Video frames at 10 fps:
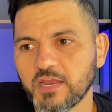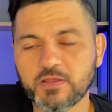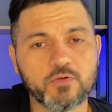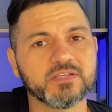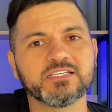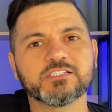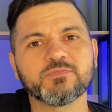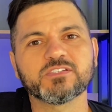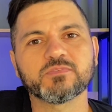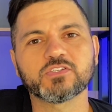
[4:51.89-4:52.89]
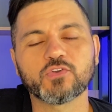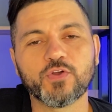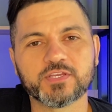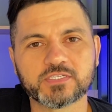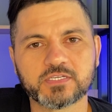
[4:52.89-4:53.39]
Ele, mas como assim as mesmas
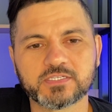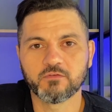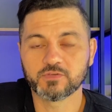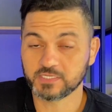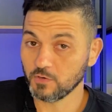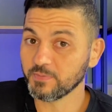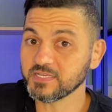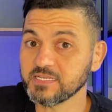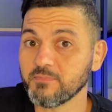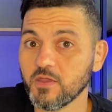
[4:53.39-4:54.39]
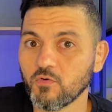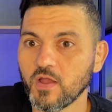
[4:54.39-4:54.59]
coisas? Você não percebeu,